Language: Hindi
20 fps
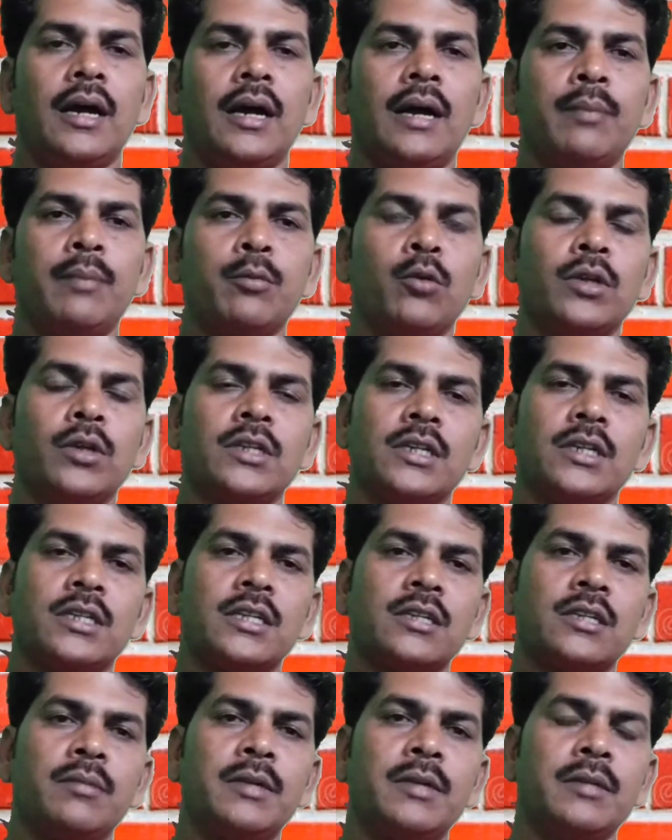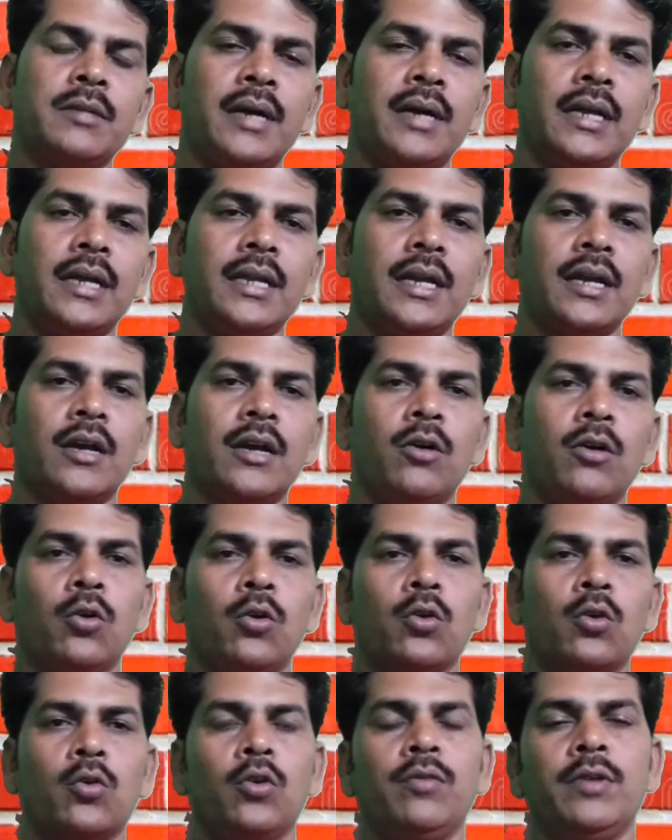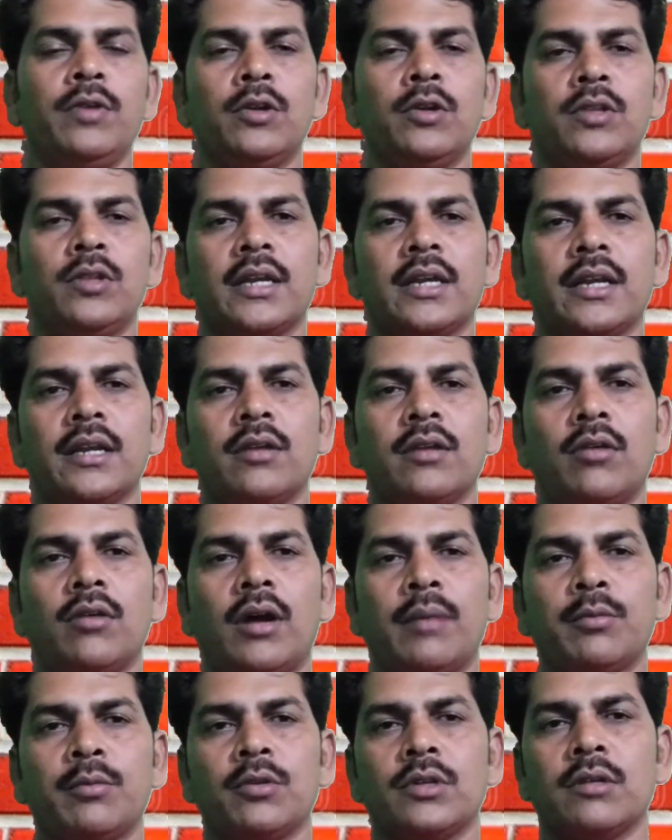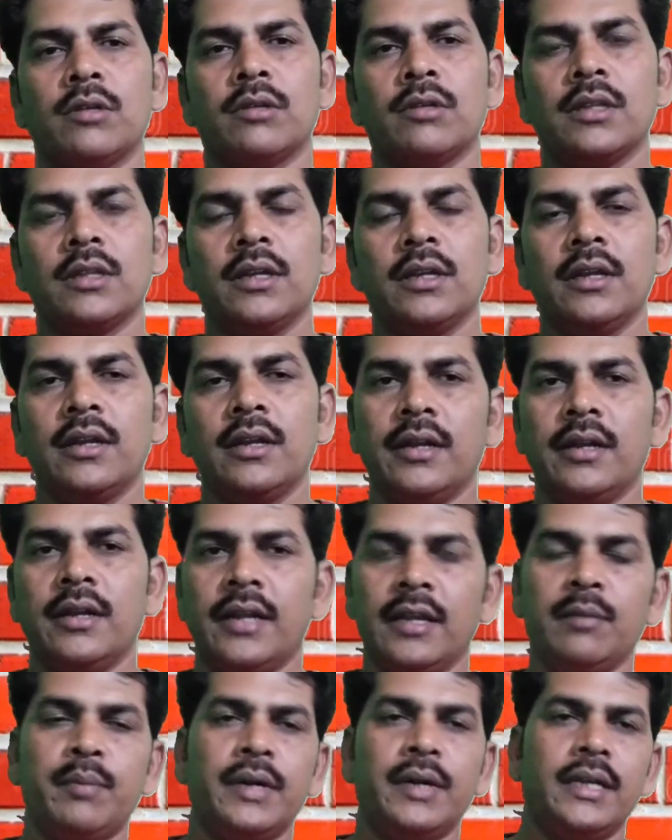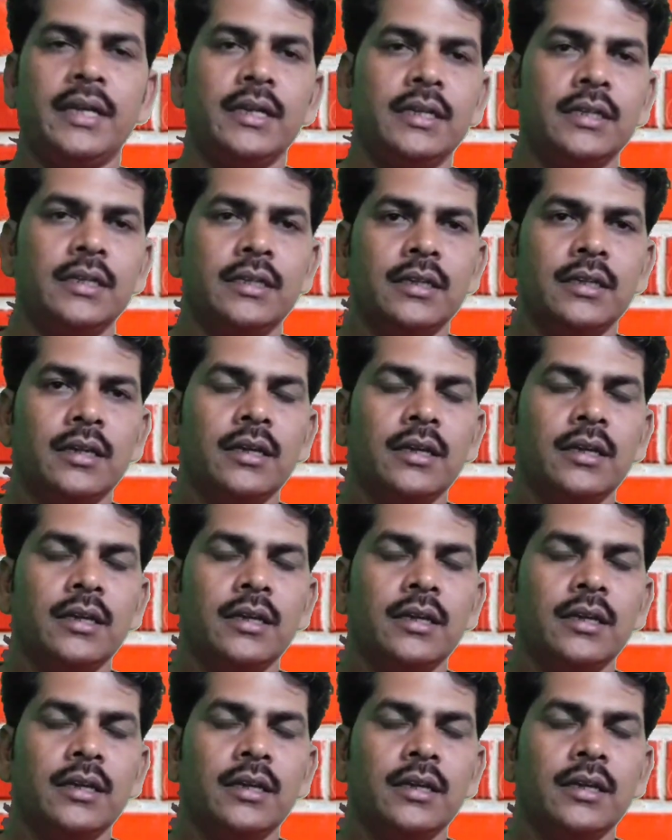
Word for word: आपको अच्छे से समझ में आ जाएगा और कोई वीडियो देखने की आपको ज़रूरत नहीं पड़ेगी